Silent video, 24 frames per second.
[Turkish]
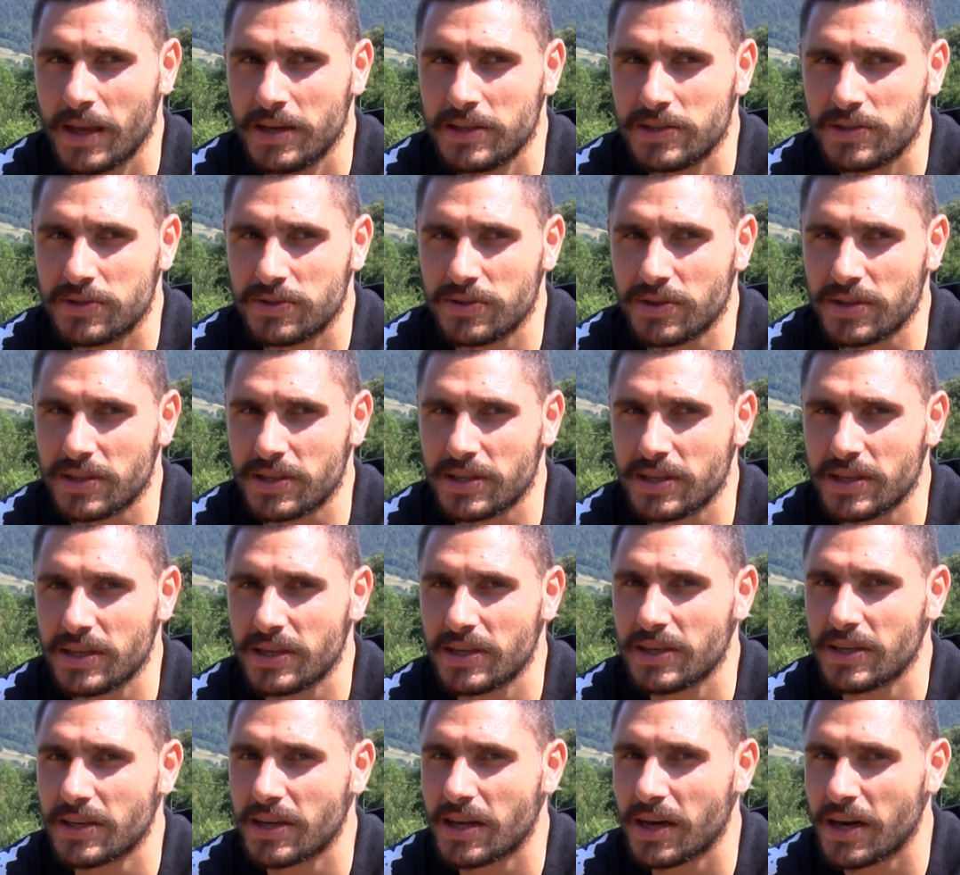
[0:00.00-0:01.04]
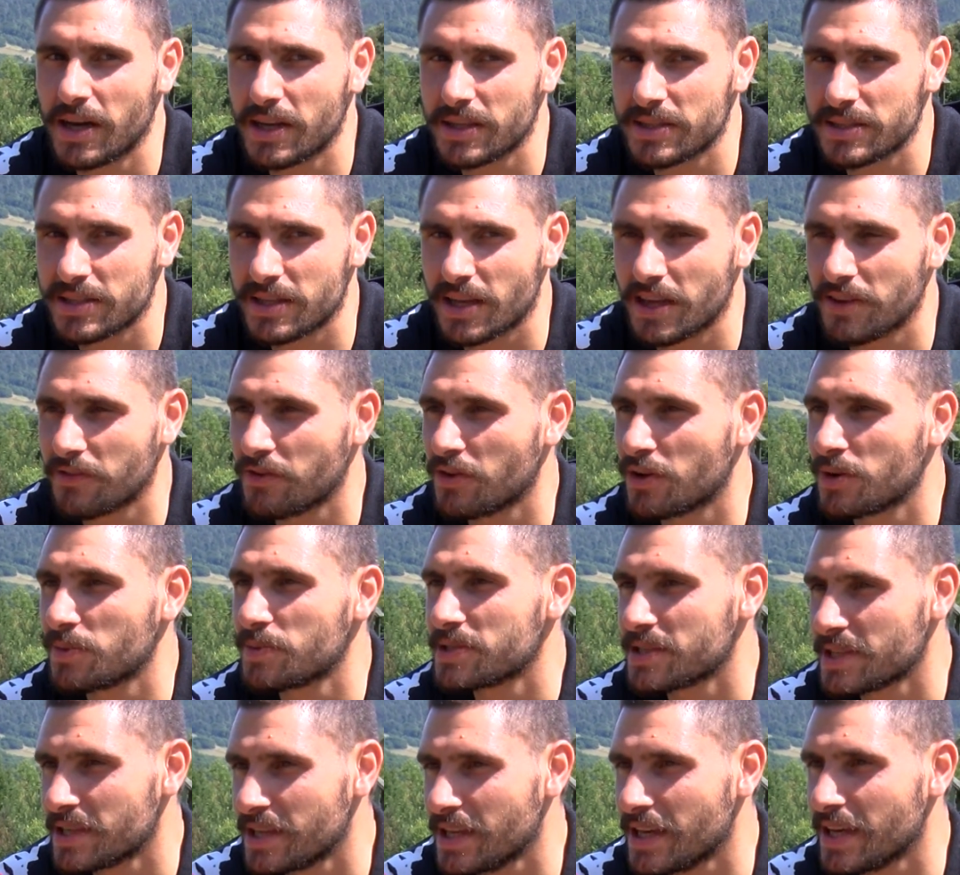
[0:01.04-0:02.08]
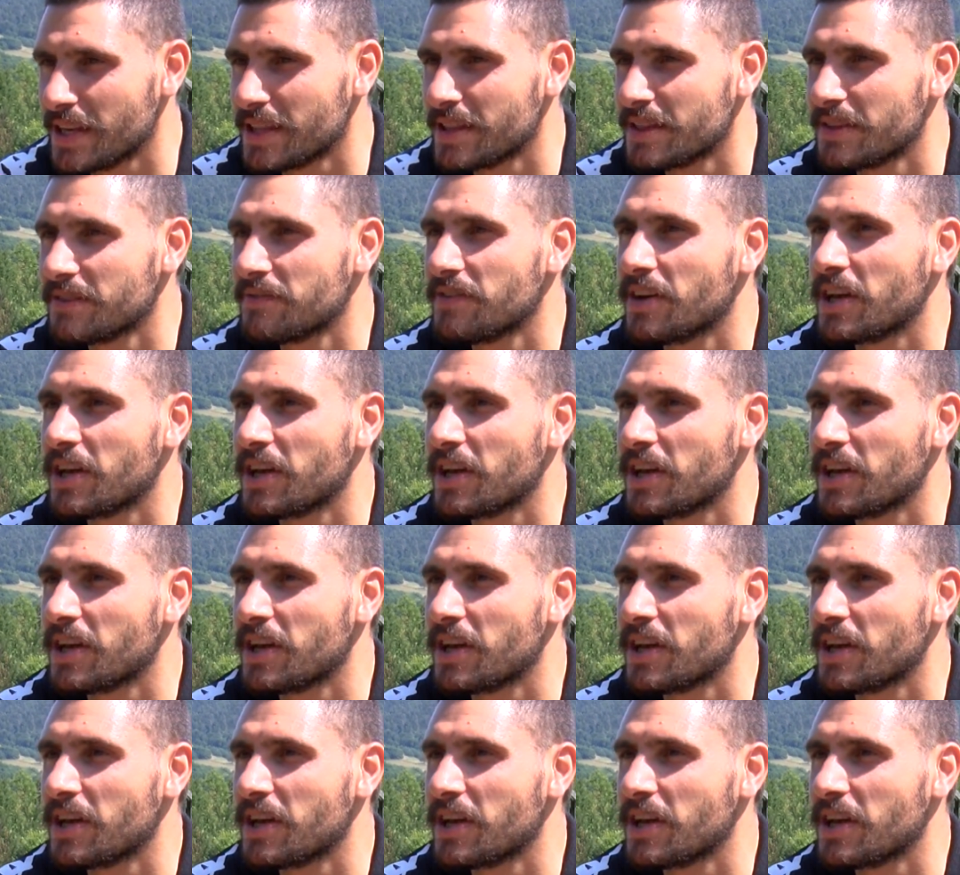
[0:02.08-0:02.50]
istiyor ki Galatasaray forması giyen